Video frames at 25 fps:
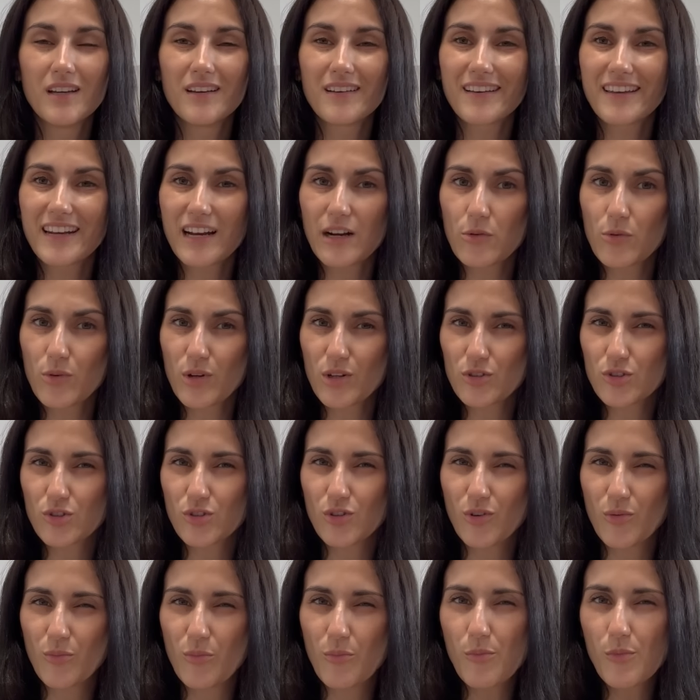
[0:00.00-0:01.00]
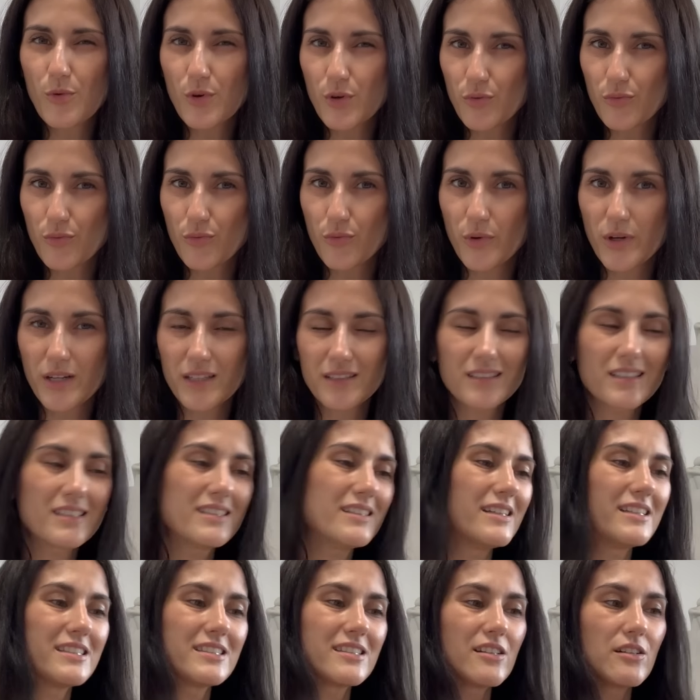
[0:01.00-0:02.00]
granuloso muy
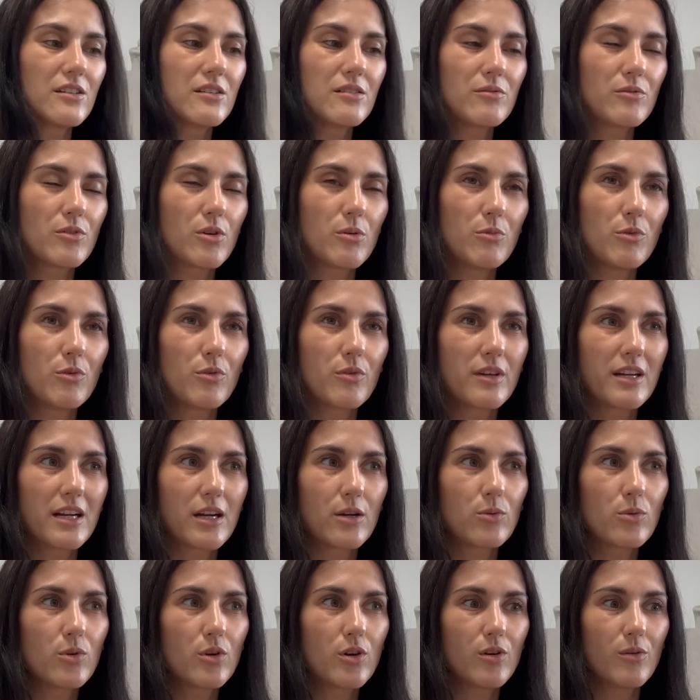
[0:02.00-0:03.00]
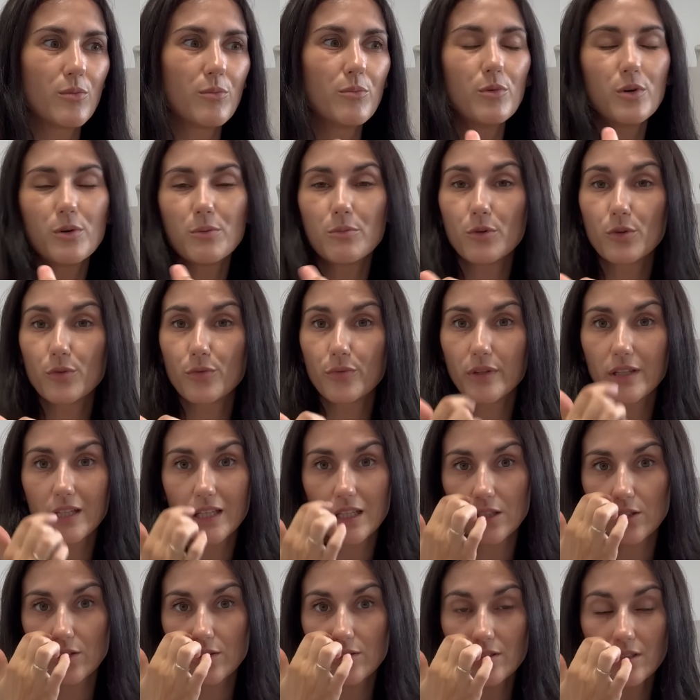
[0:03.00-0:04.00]
fuerte. Este era como un granulo muy muy
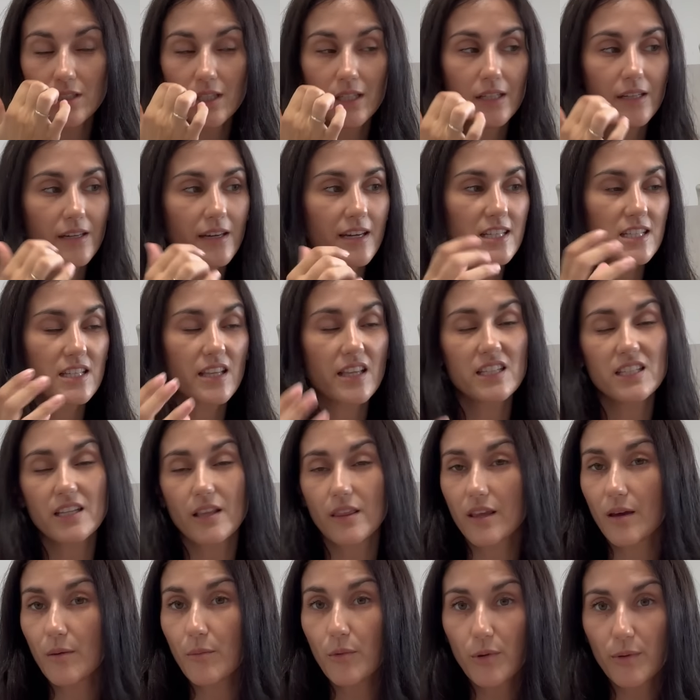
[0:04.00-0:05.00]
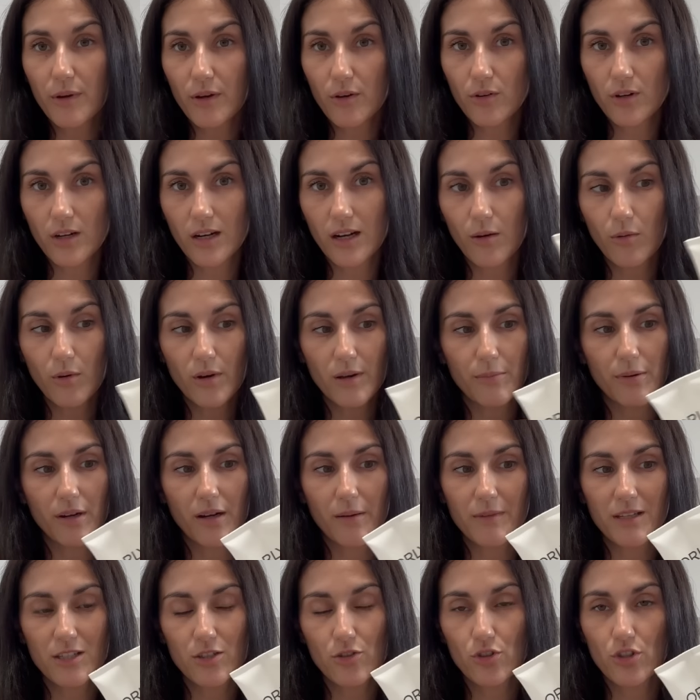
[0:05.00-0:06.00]
finito y se deshacía muy bien con el agua y para
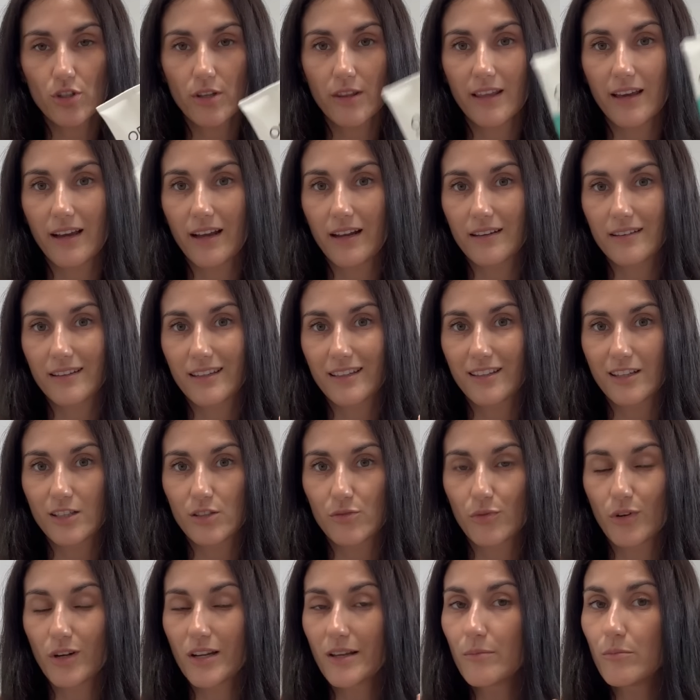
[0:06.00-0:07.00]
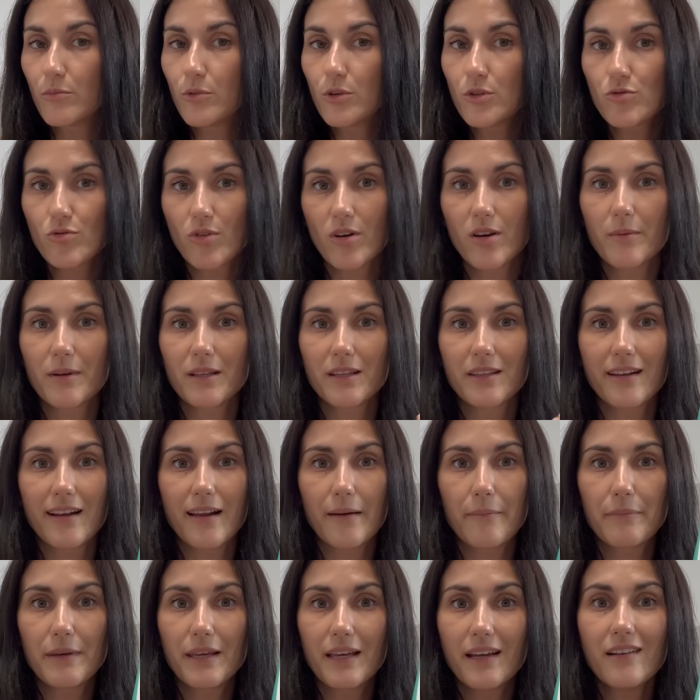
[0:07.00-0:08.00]
mí eso es ideal, que te exfolie muy suavemente
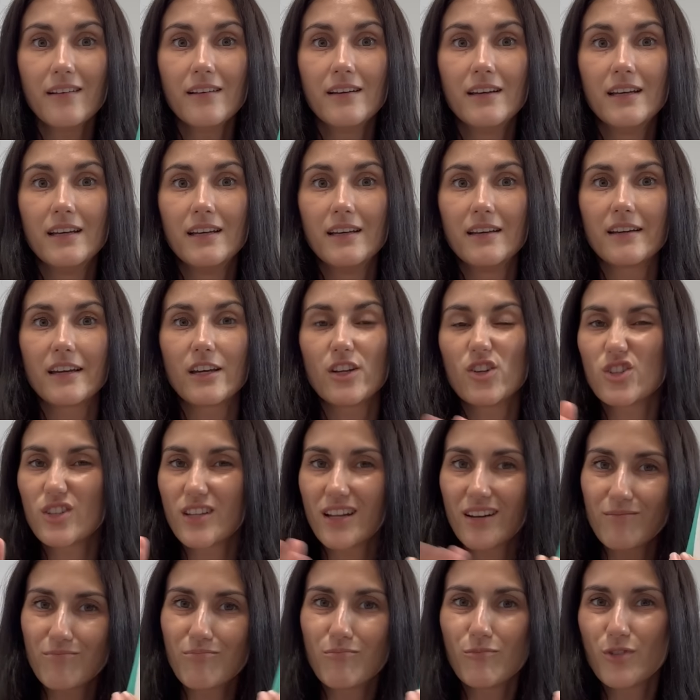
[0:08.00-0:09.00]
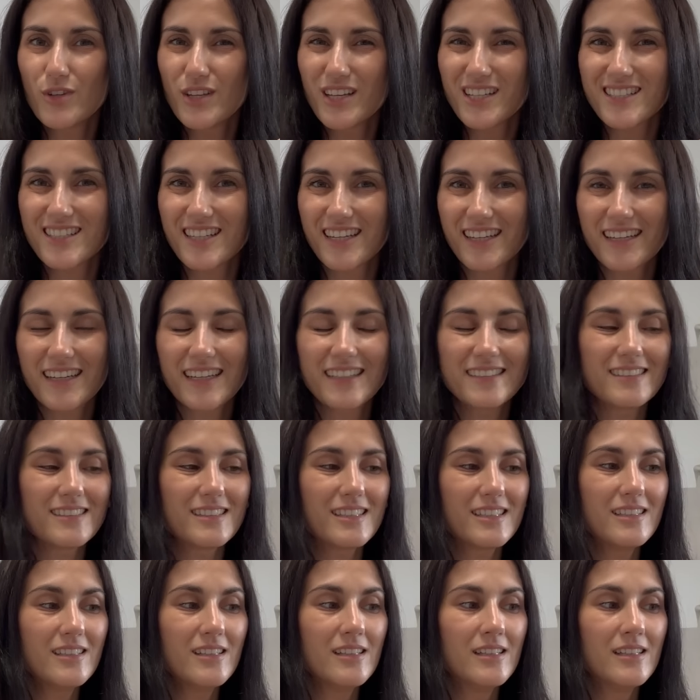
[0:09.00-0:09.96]
la piel, que no sea muy astringente